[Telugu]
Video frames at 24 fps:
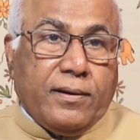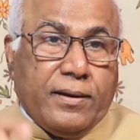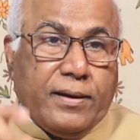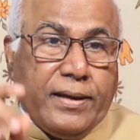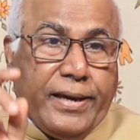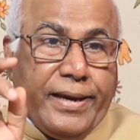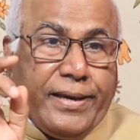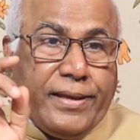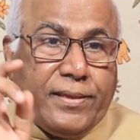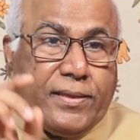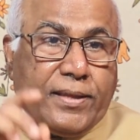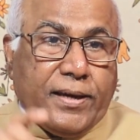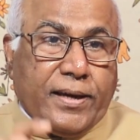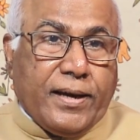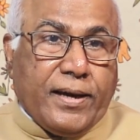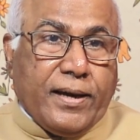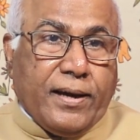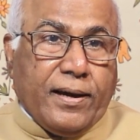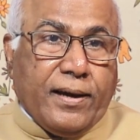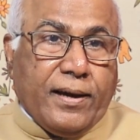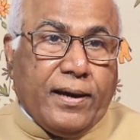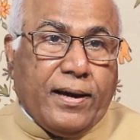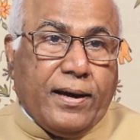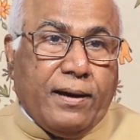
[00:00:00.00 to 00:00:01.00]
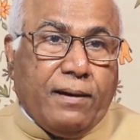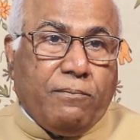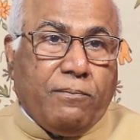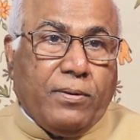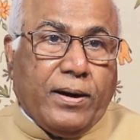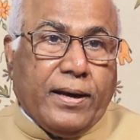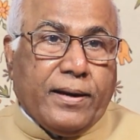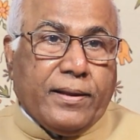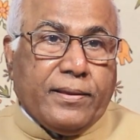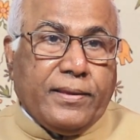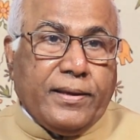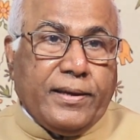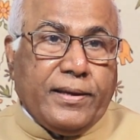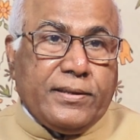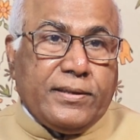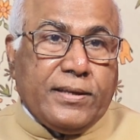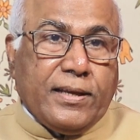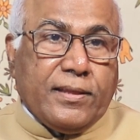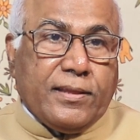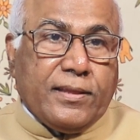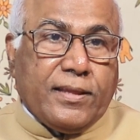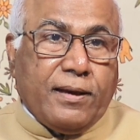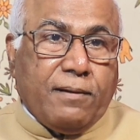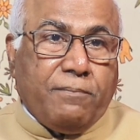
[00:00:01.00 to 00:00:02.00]
నైతికంగా భారతీయ
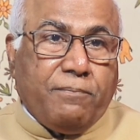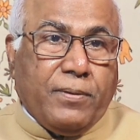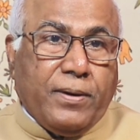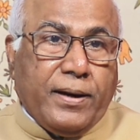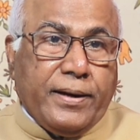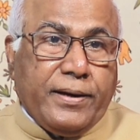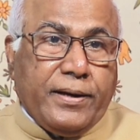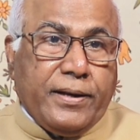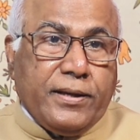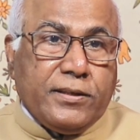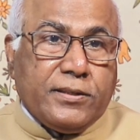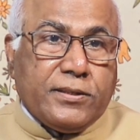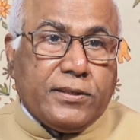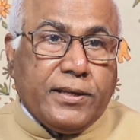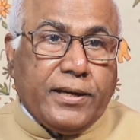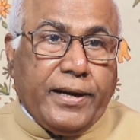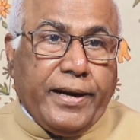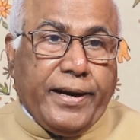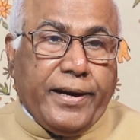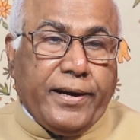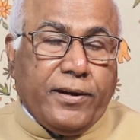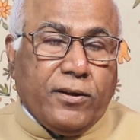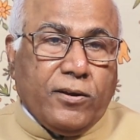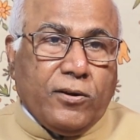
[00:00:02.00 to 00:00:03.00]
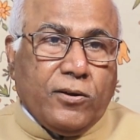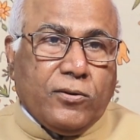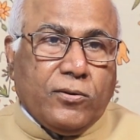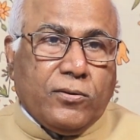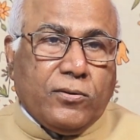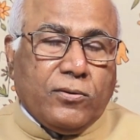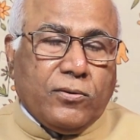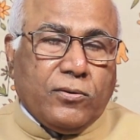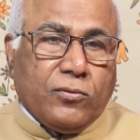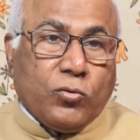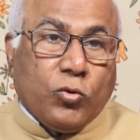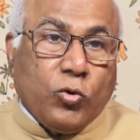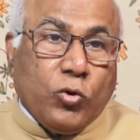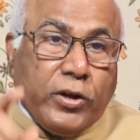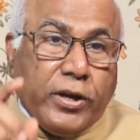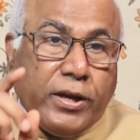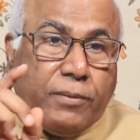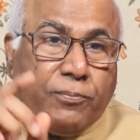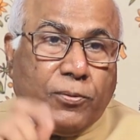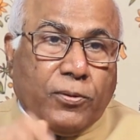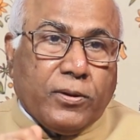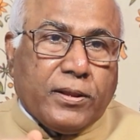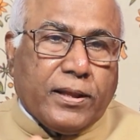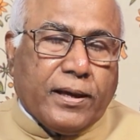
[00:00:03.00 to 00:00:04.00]
జనతా పార్టీ శ్రేణులు
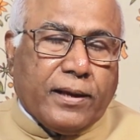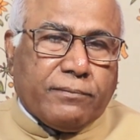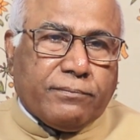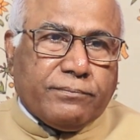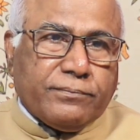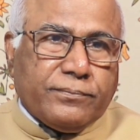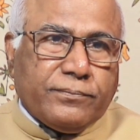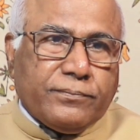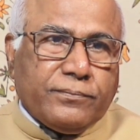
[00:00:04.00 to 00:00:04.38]
కుంగిపోతారు